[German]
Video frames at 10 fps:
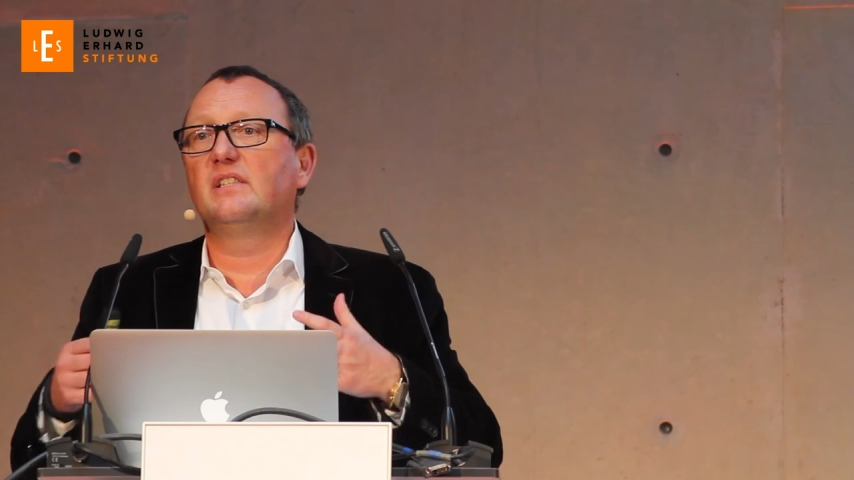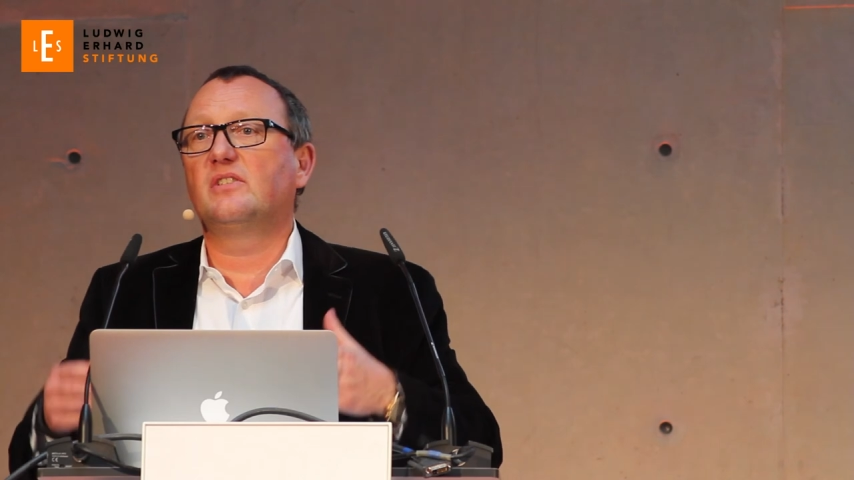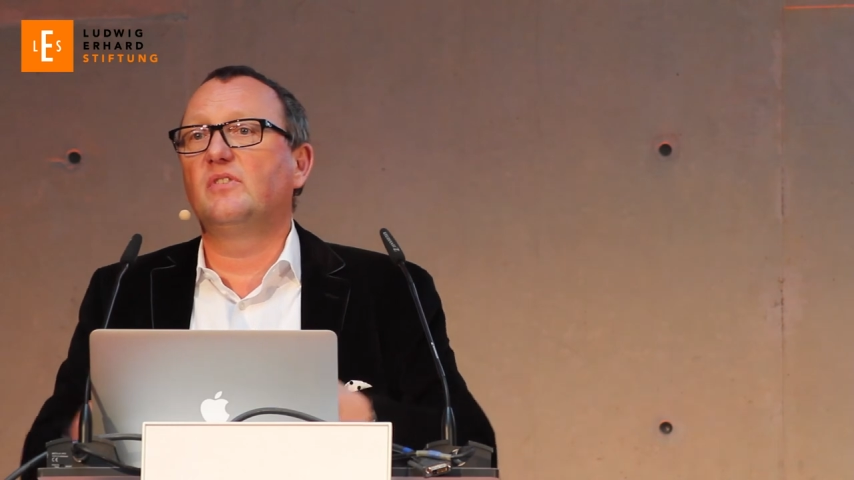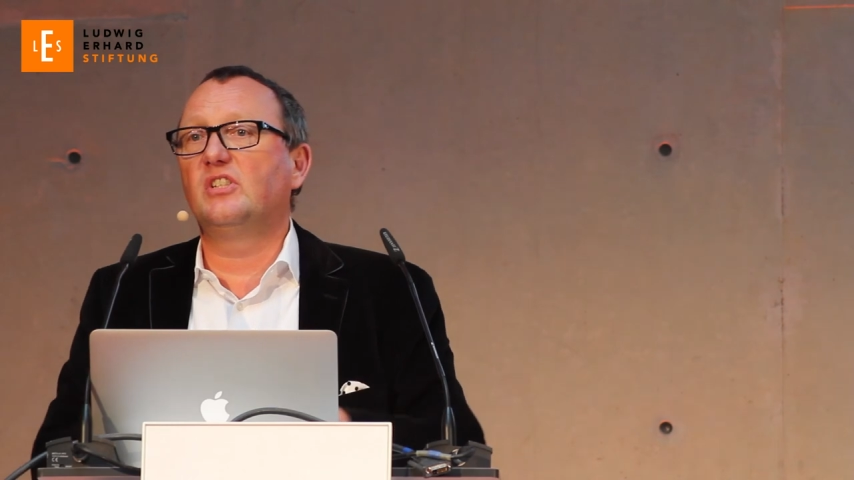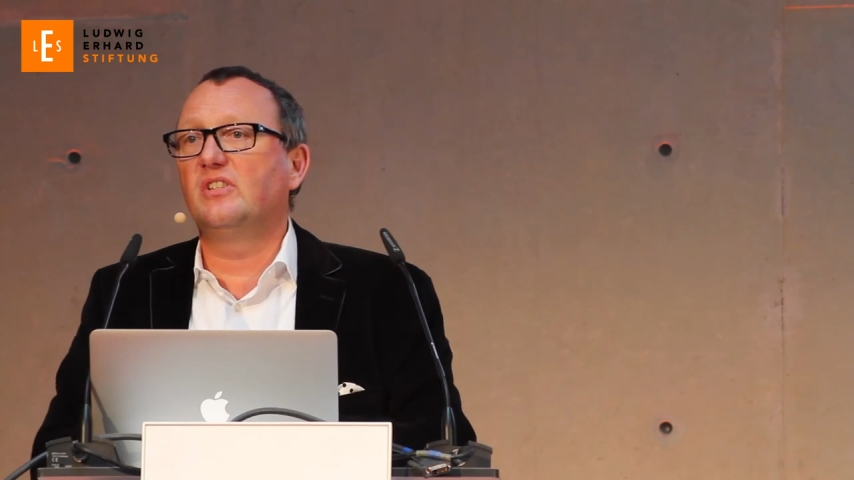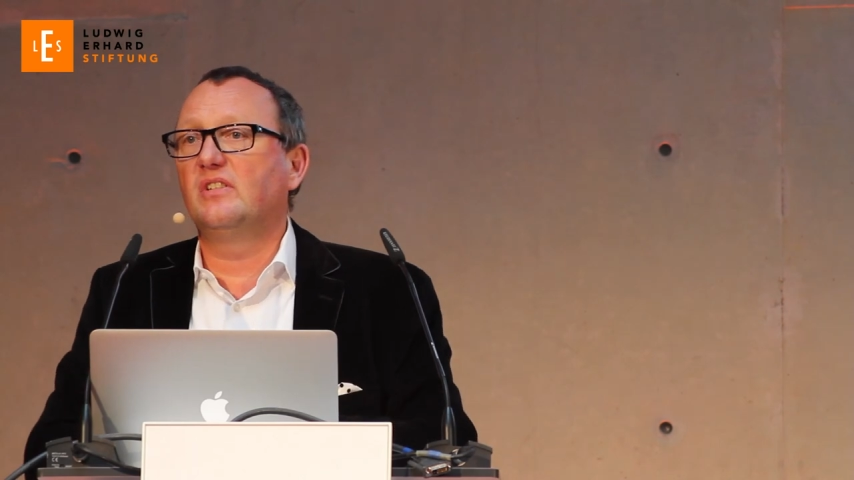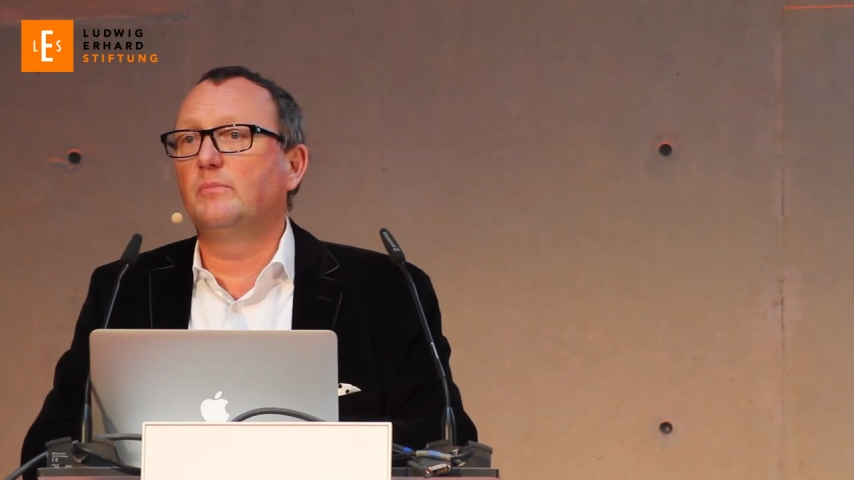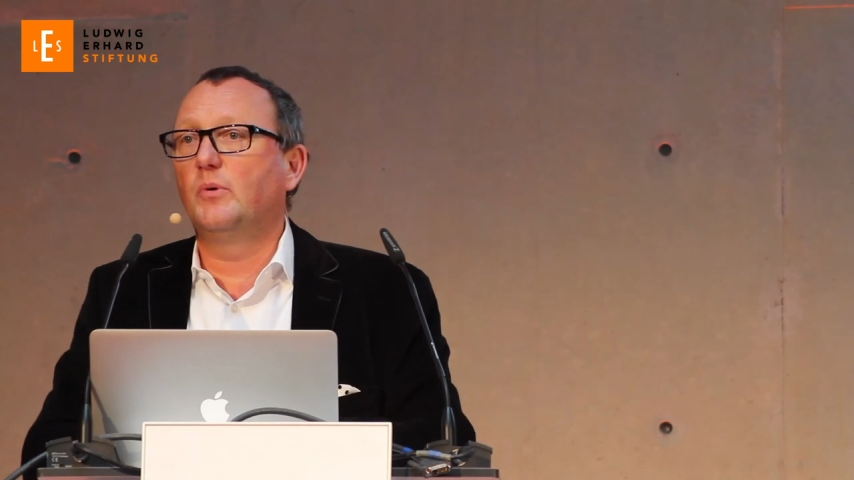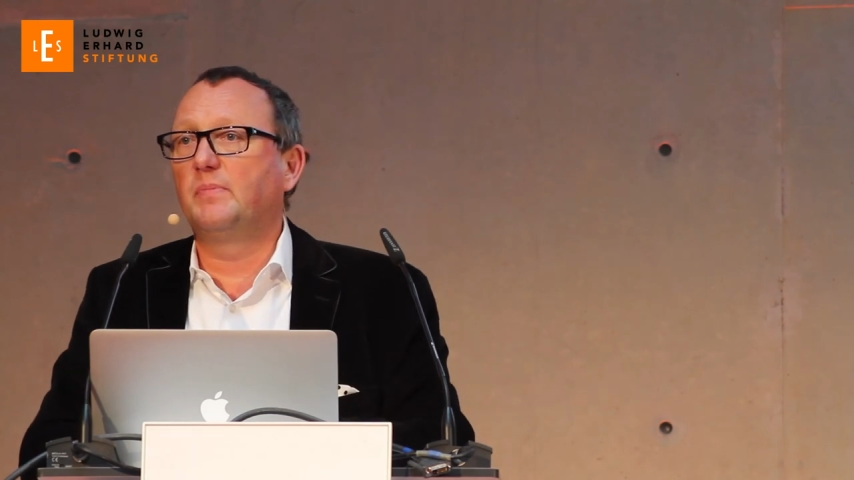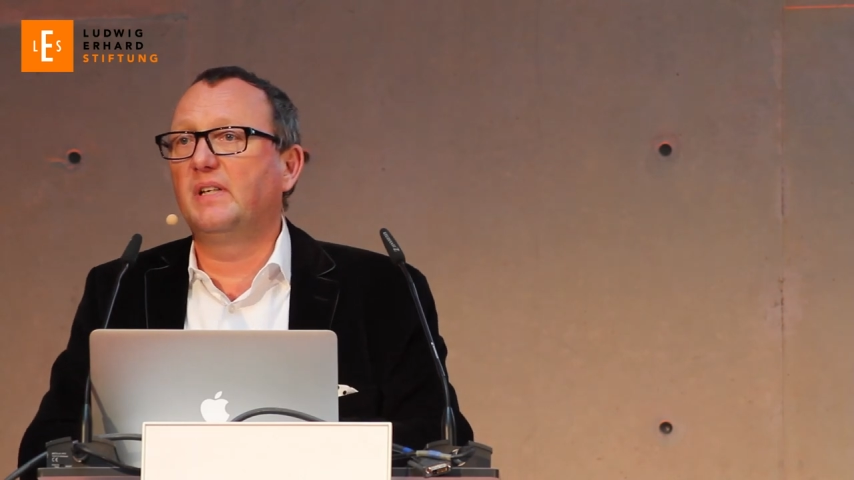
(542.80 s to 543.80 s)
inzwischen eine
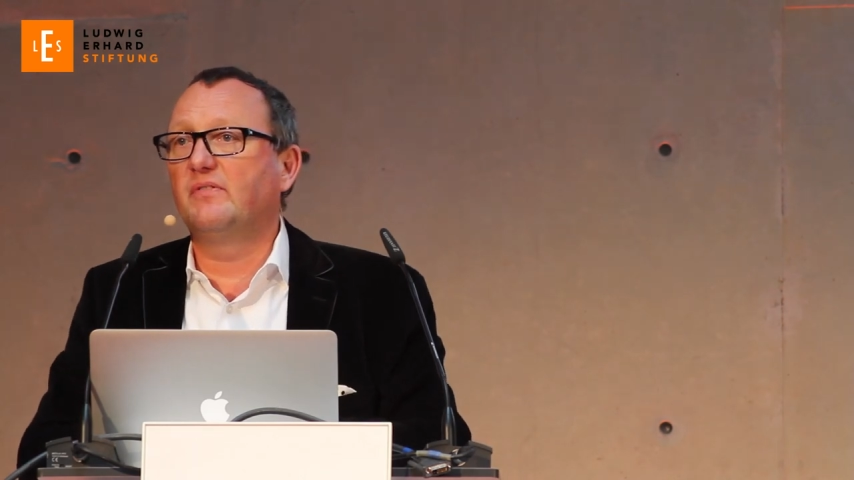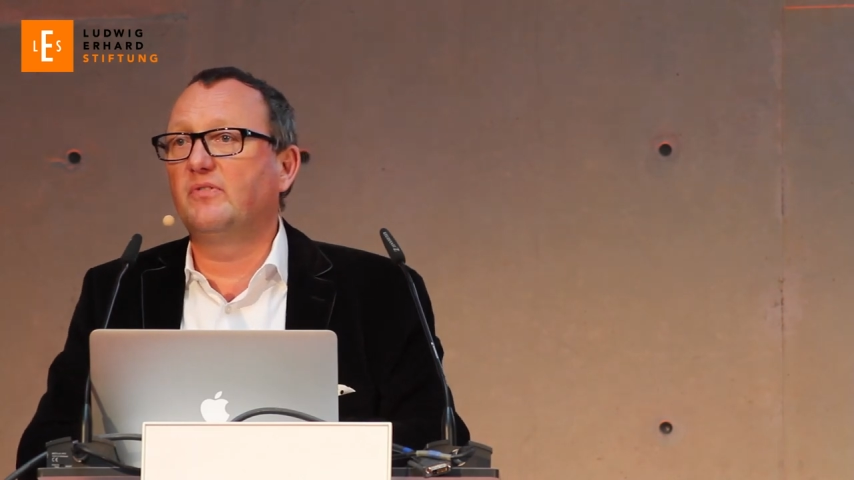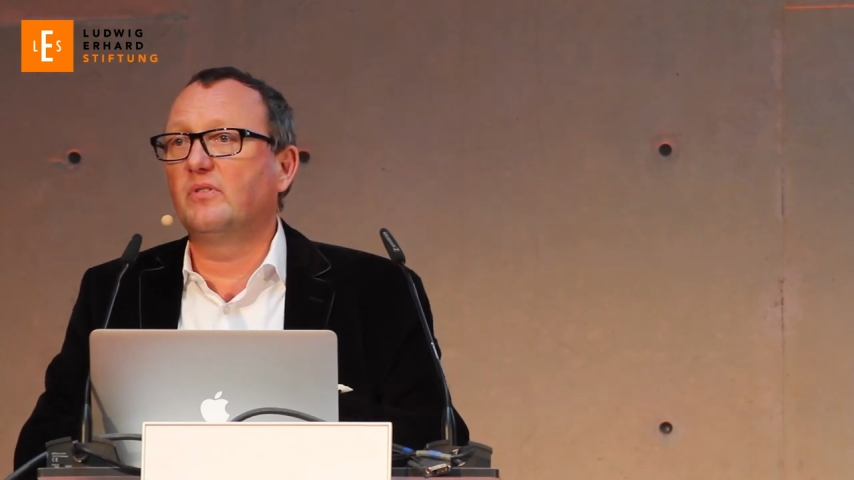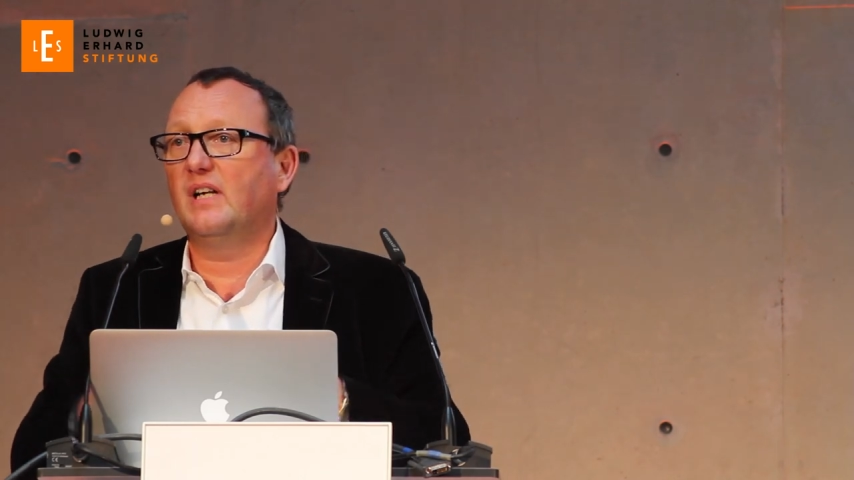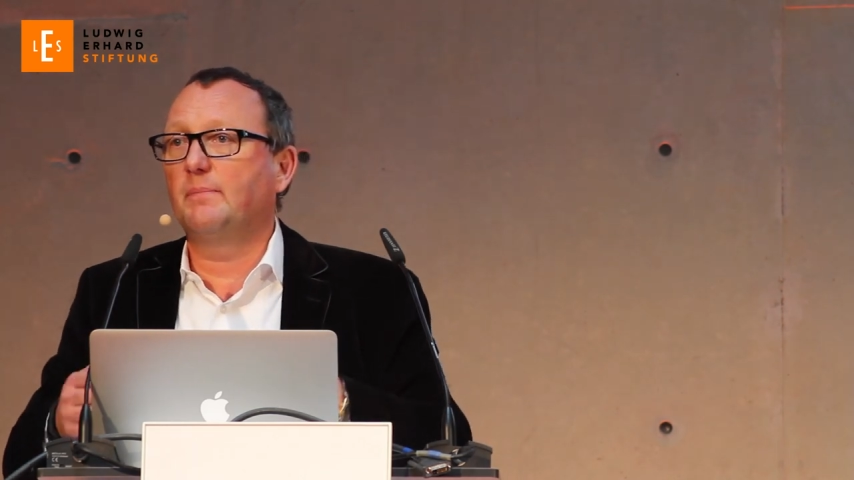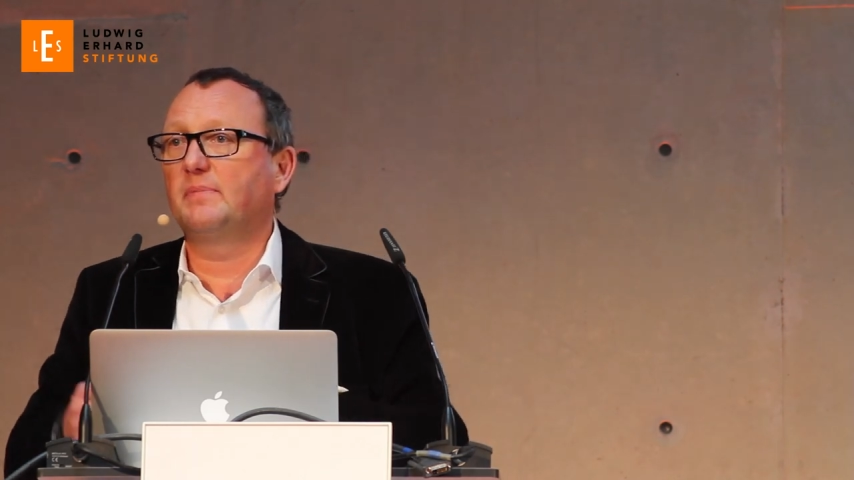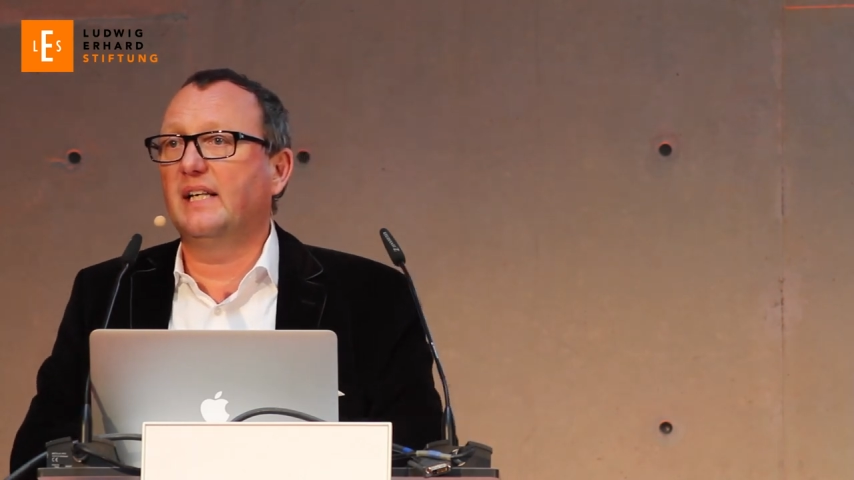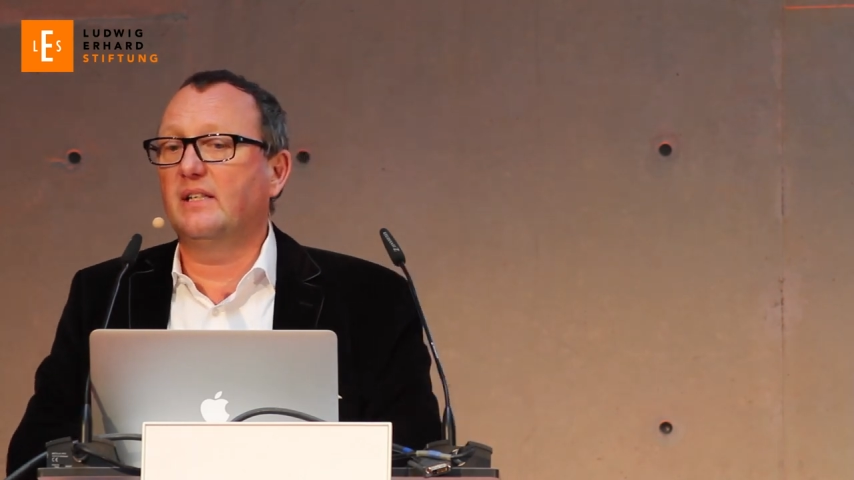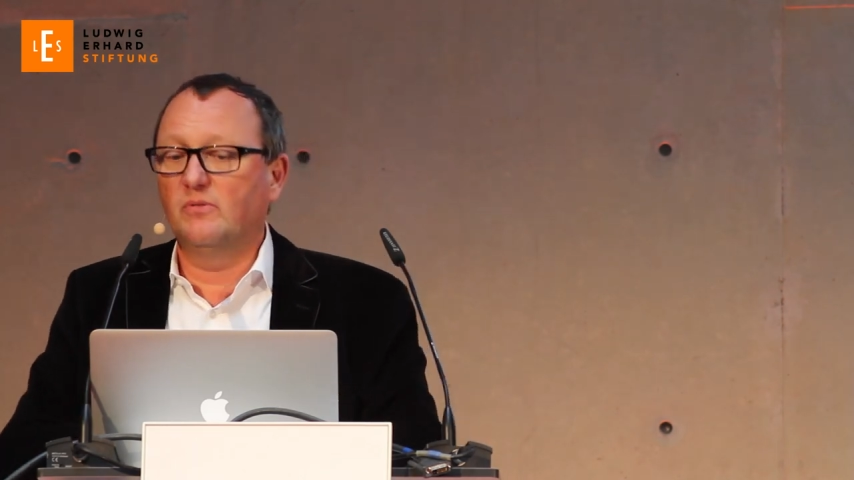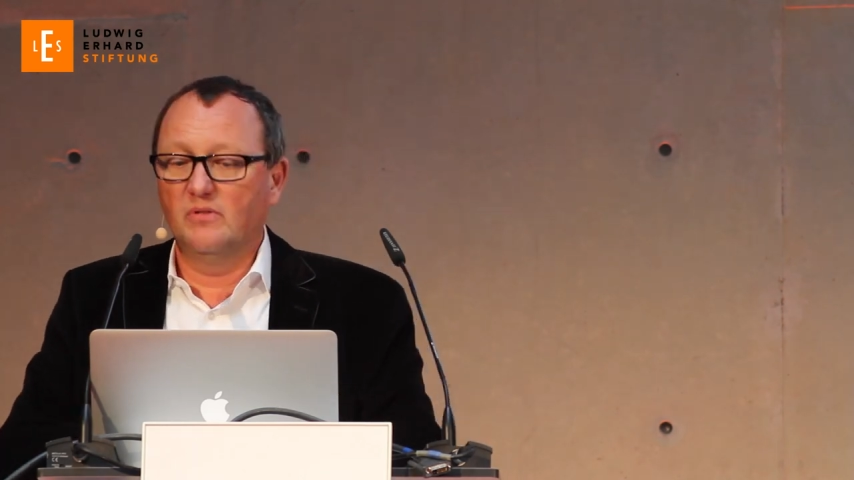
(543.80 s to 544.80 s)

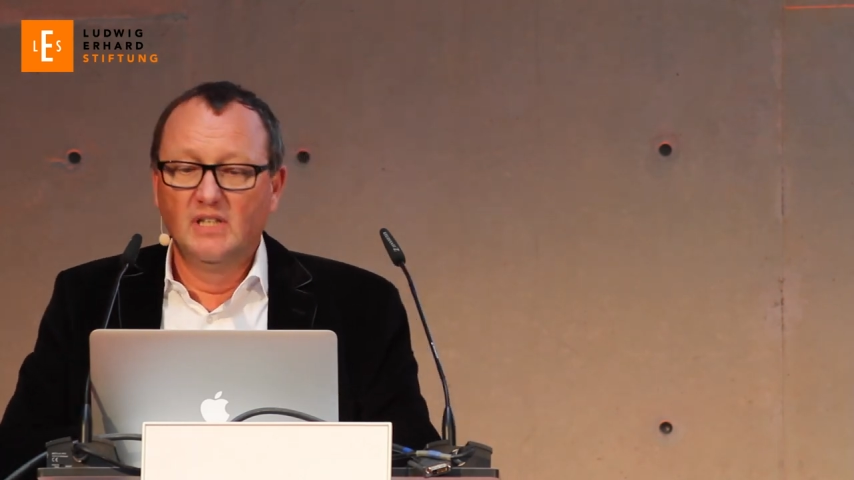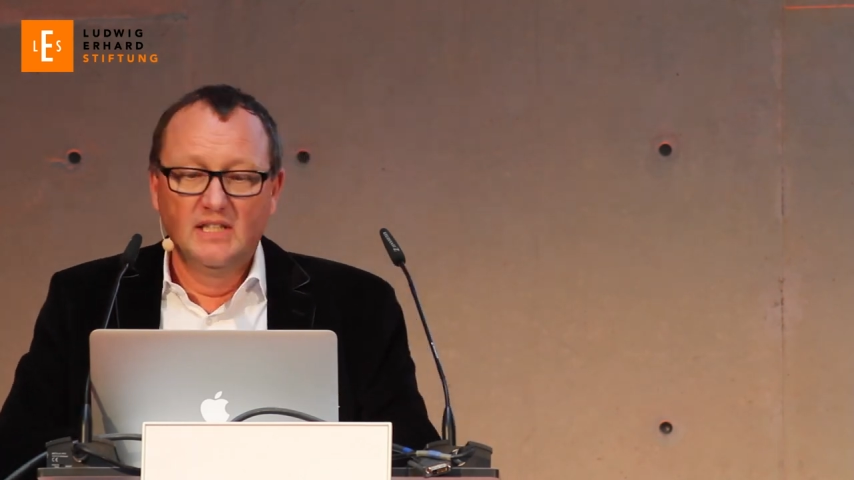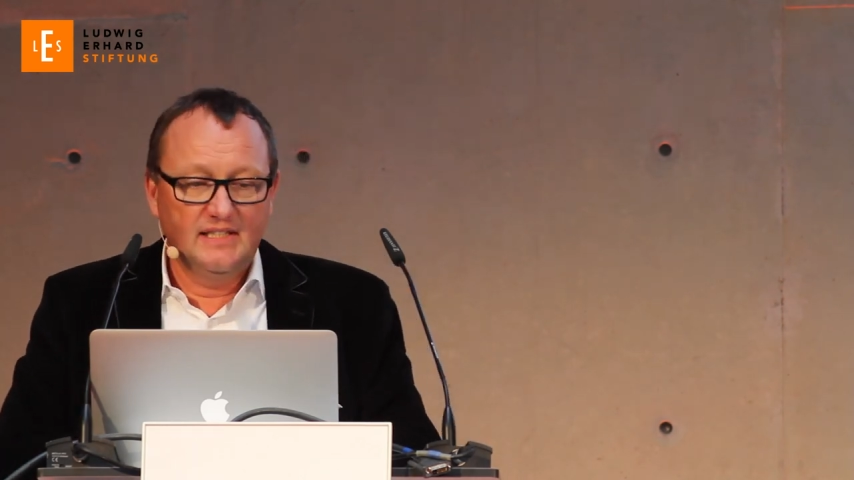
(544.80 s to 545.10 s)
Mobilfunkabdeckung,